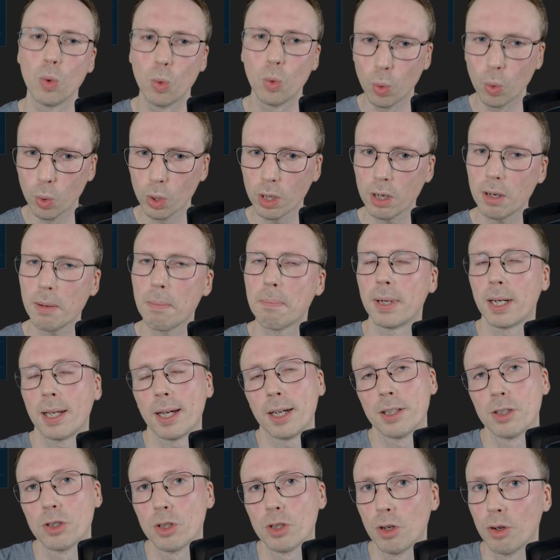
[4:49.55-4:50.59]
oder man
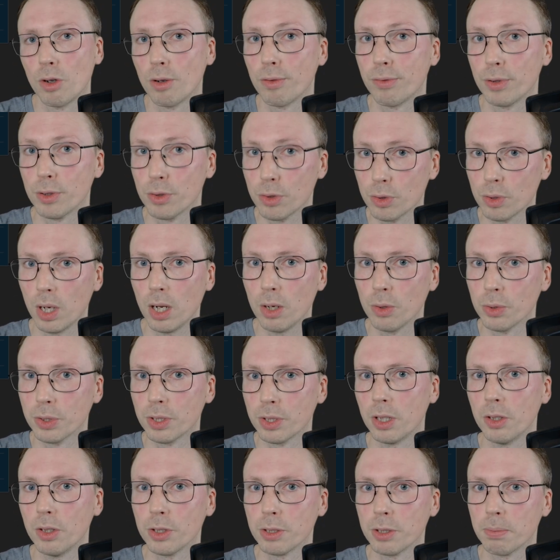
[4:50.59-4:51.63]
kann es auch von zu
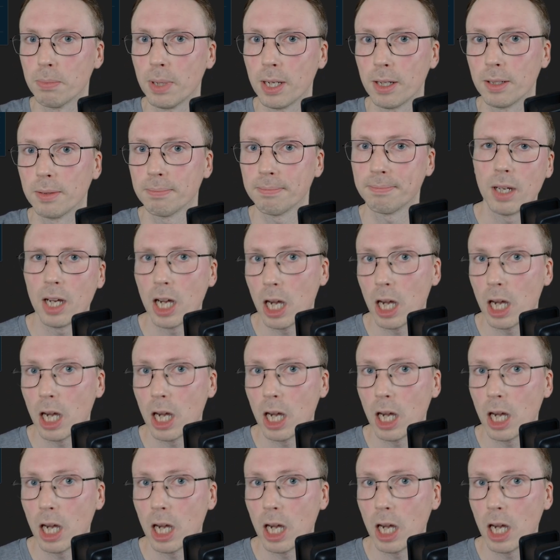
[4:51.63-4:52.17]
Hause aus machen.